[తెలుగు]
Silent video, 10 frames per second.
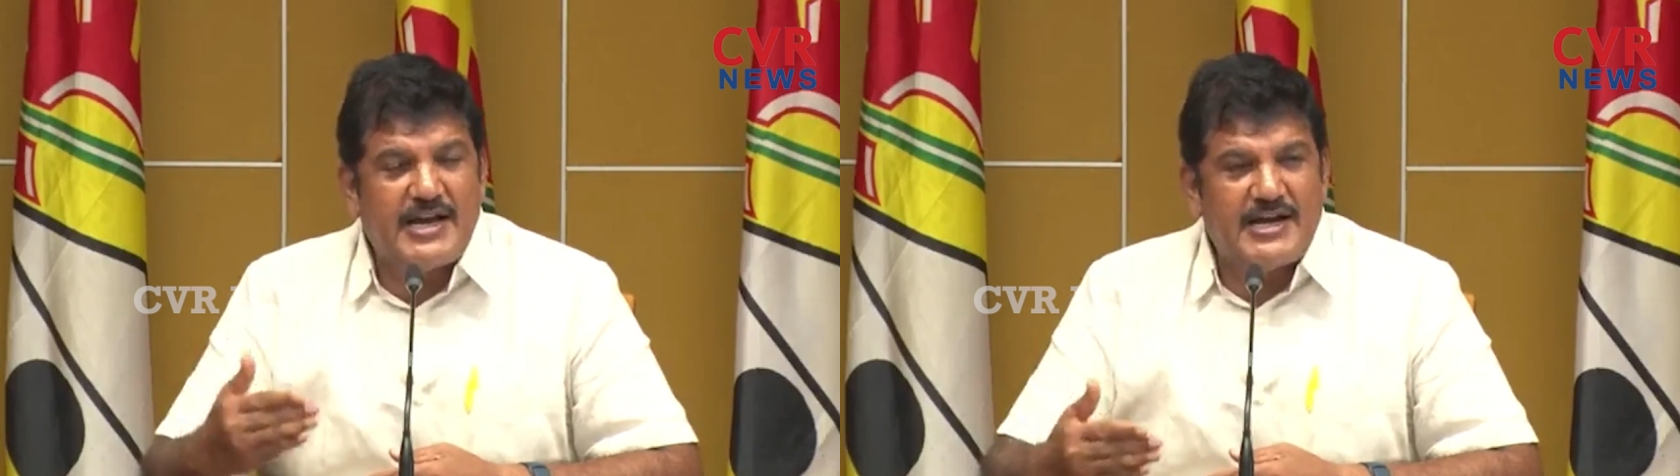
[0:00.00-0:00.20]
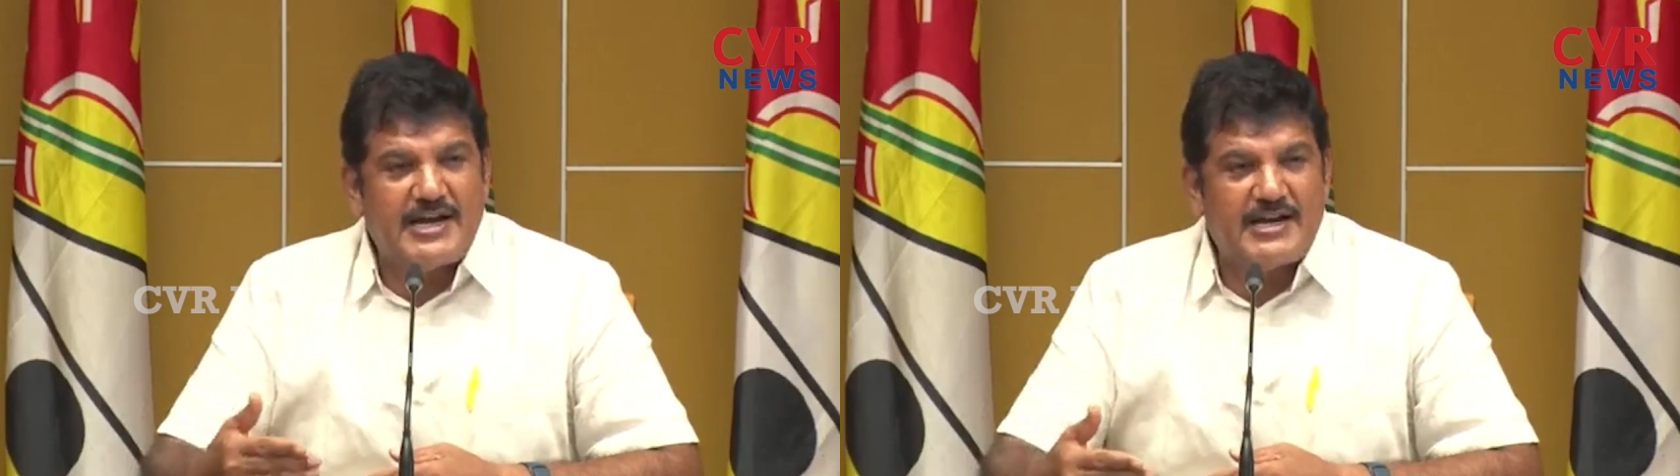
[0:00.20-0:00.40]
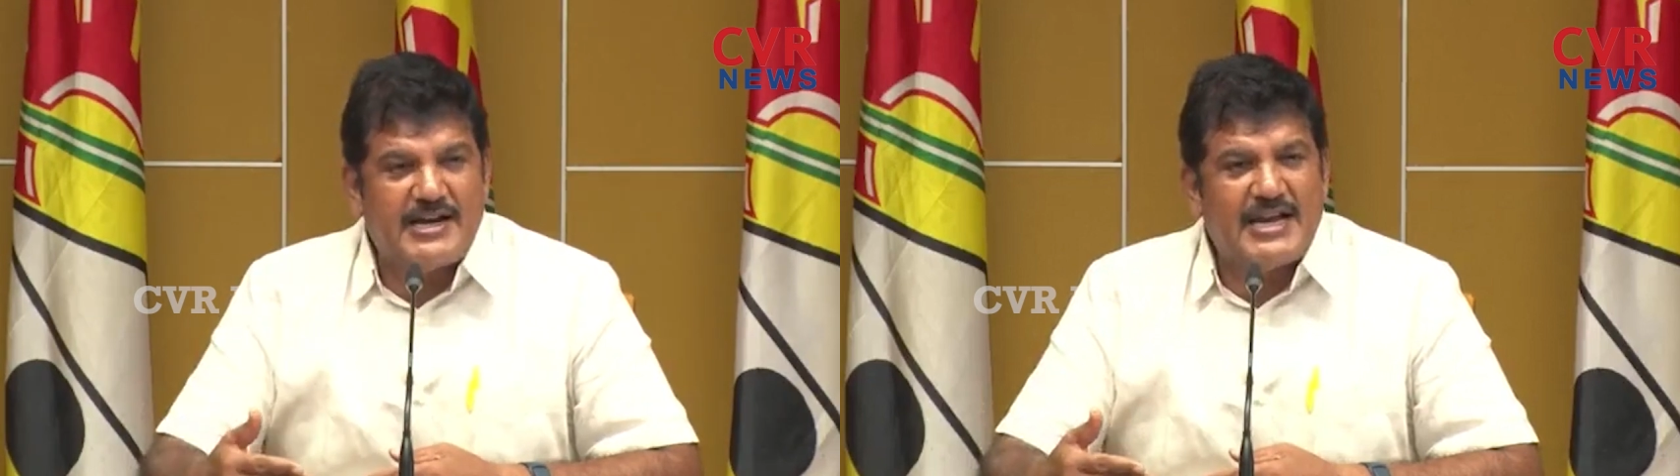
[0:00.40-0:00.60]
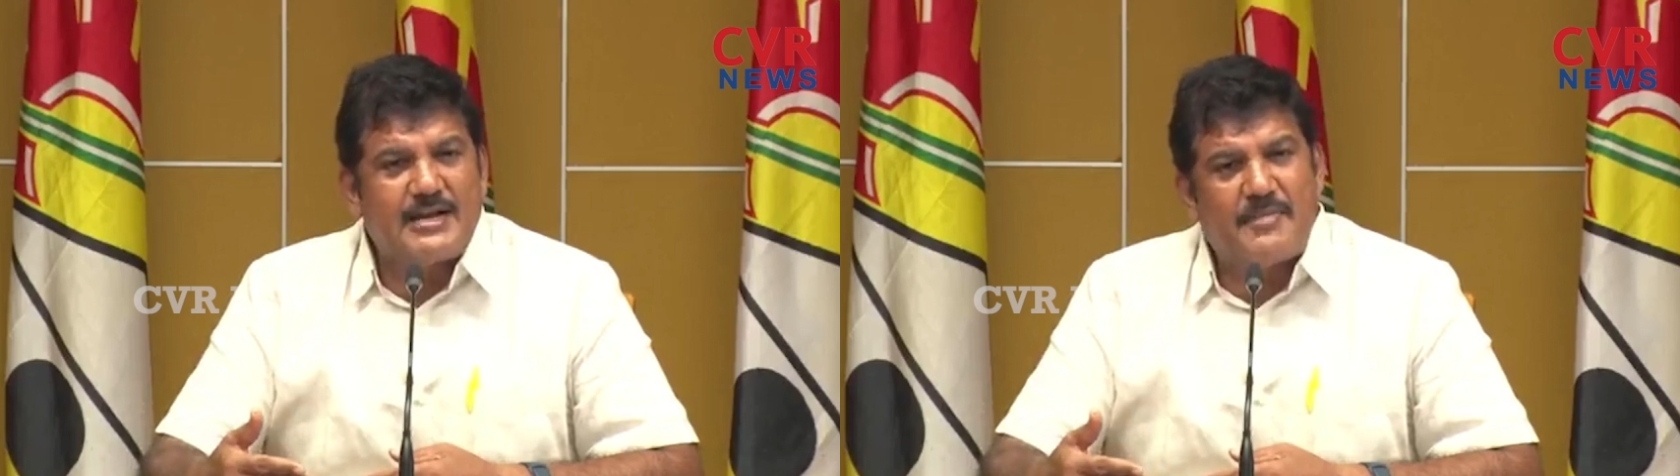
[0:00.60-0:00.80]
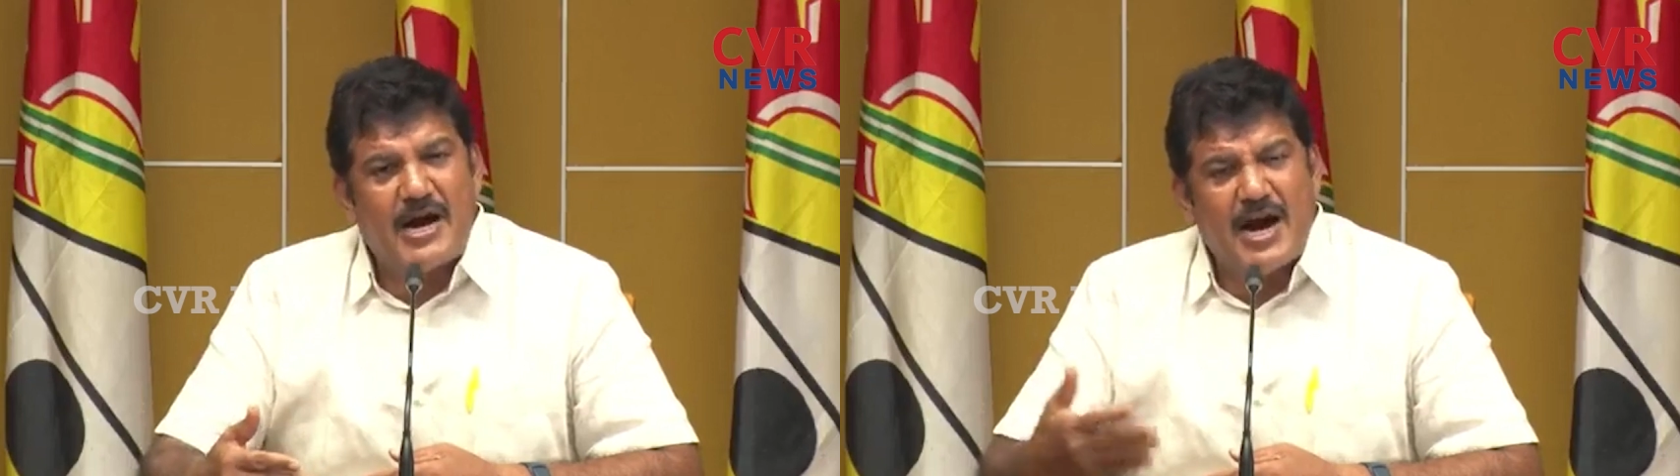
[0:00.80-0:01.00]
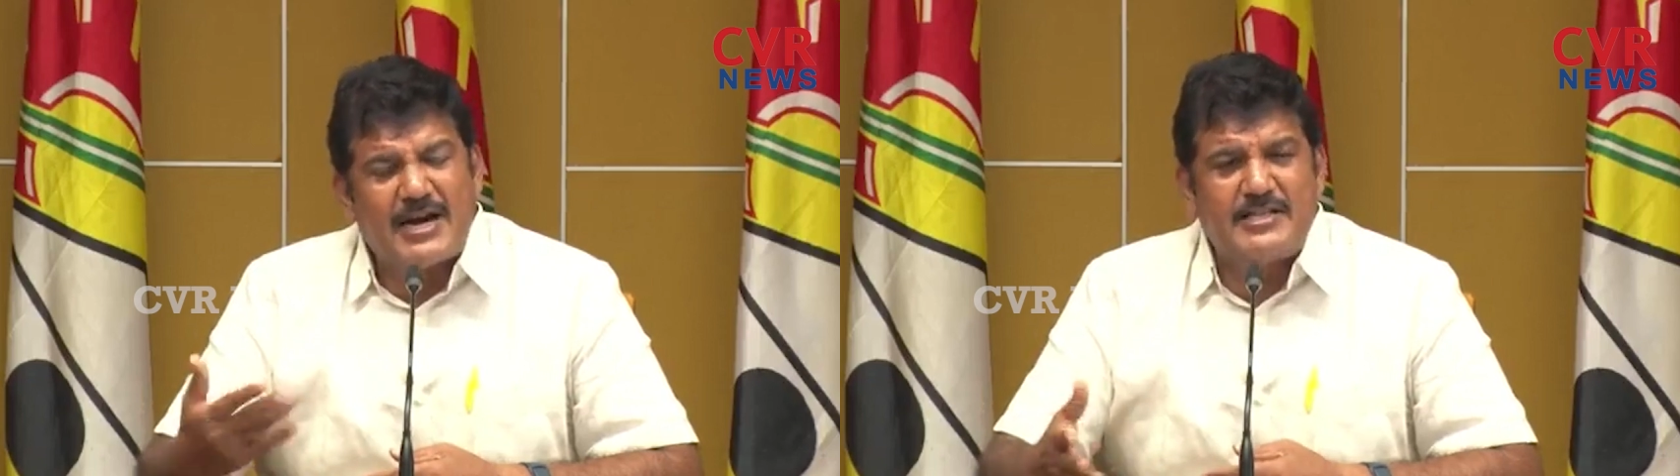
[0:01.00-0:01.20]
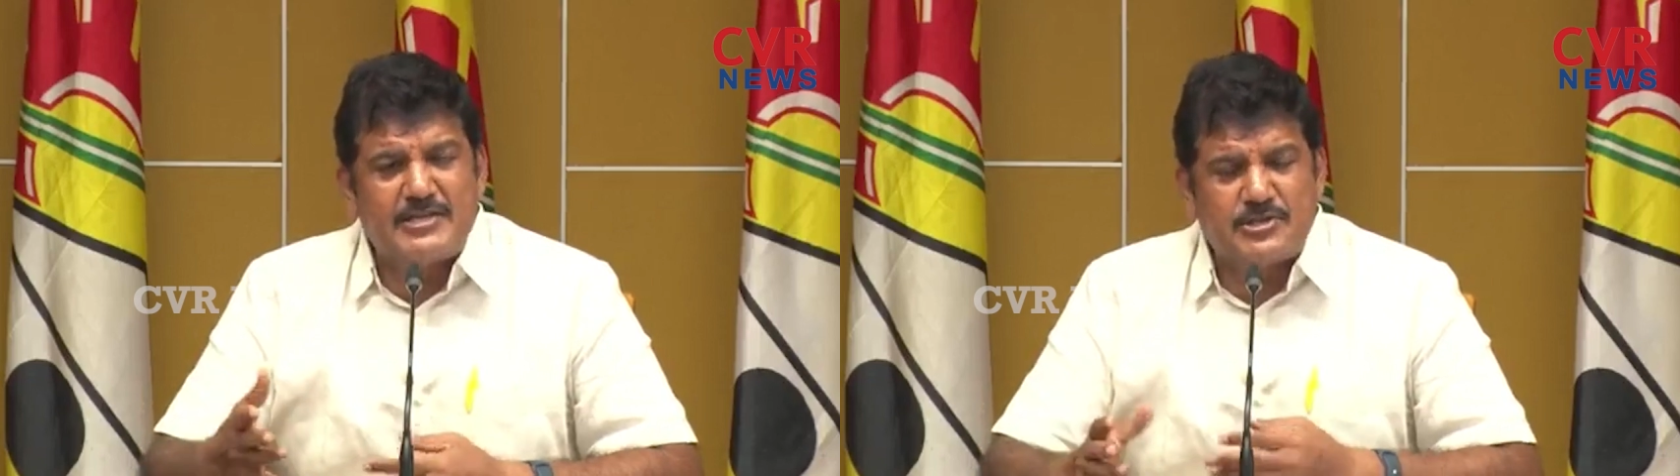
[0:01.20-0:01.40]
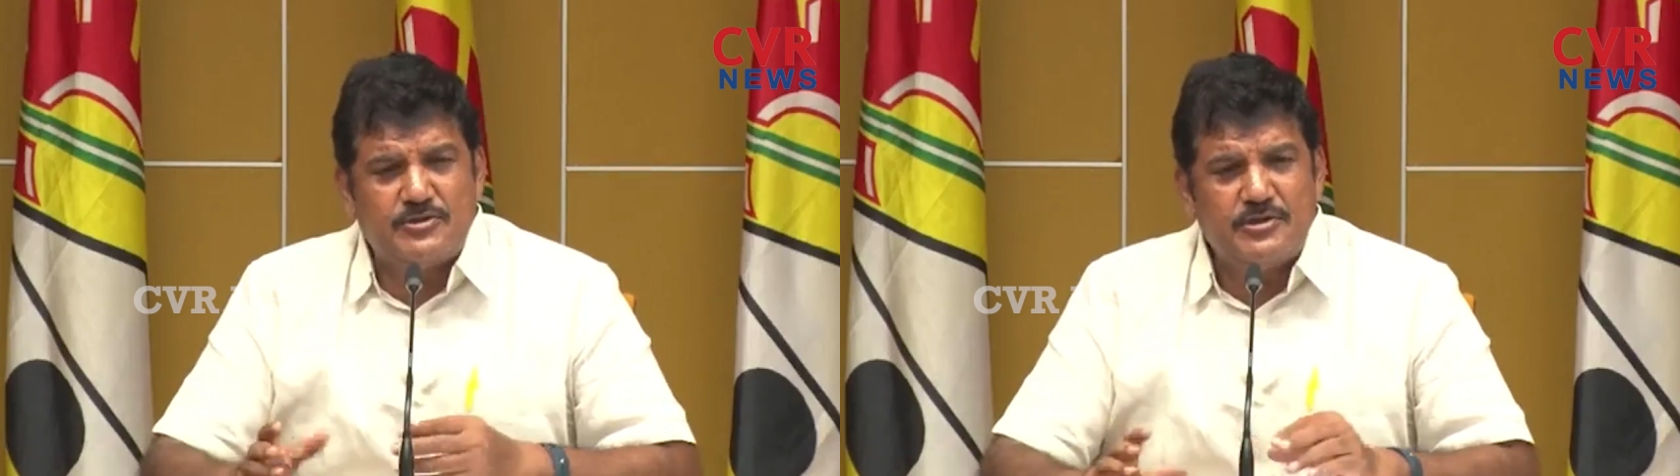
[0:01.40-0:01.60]
గారిని అడగండి ఆయనకి బాగా
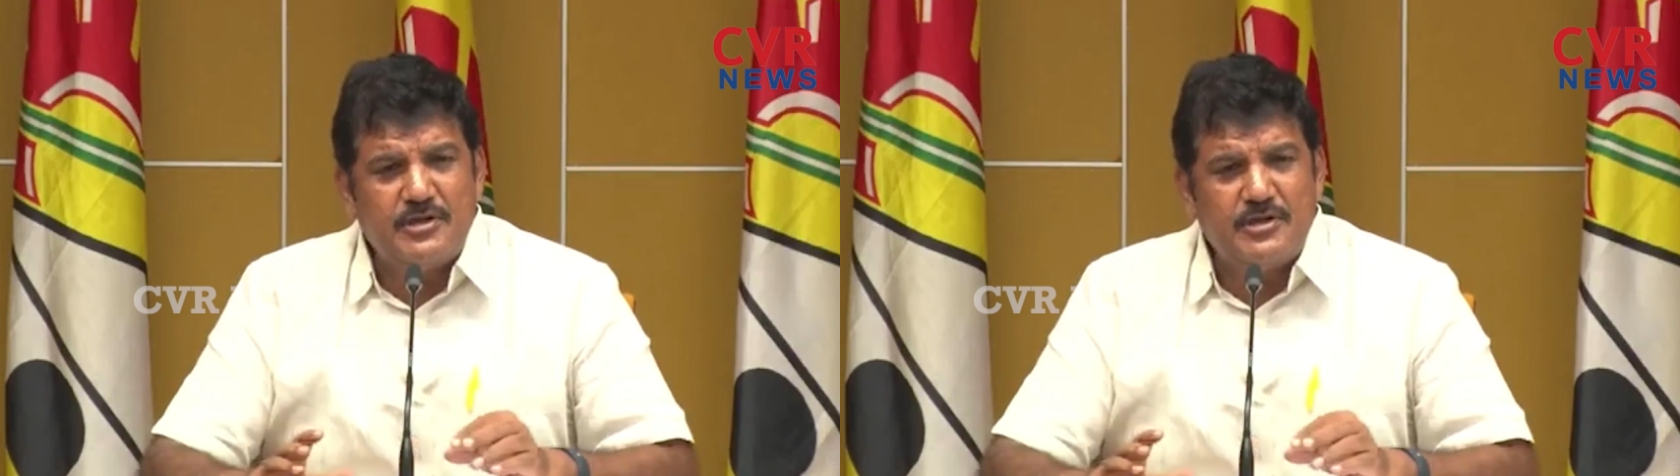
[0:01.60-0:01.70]
తెలుసు